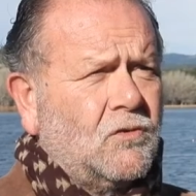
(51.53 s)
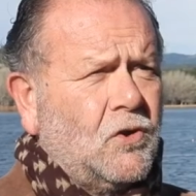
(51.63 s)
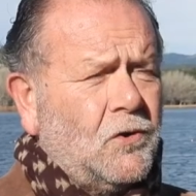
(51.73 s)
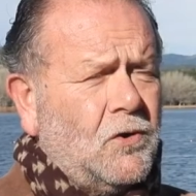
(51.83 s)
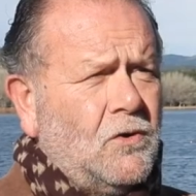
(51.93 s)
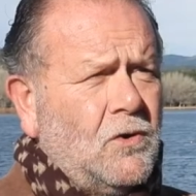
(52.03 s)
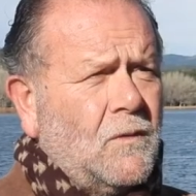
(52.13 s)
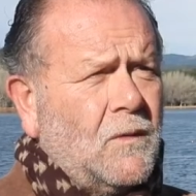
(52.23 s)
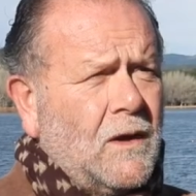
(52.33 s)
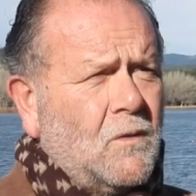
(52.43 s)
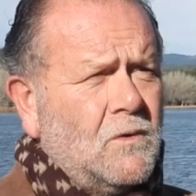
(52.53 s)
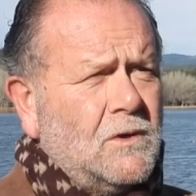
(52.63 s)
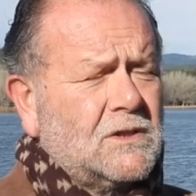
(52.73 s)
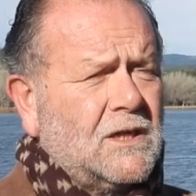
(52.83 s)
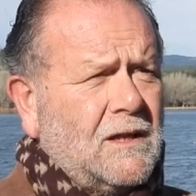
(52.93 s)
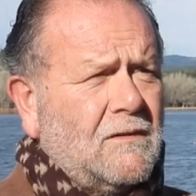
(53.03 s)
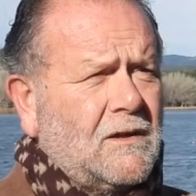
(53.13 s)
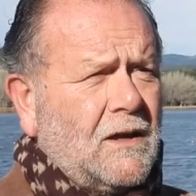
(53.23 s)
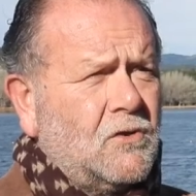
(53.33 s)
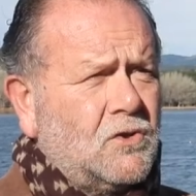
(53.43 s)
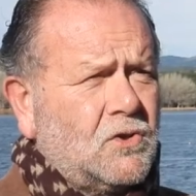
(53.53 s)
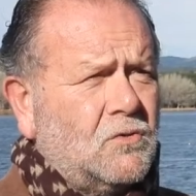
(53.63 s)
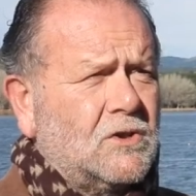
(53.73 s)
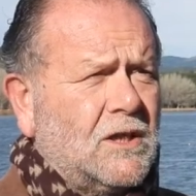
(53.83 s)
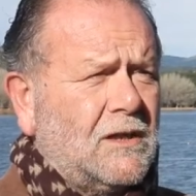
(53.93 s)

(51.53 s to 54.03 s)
entorno de un 72 o un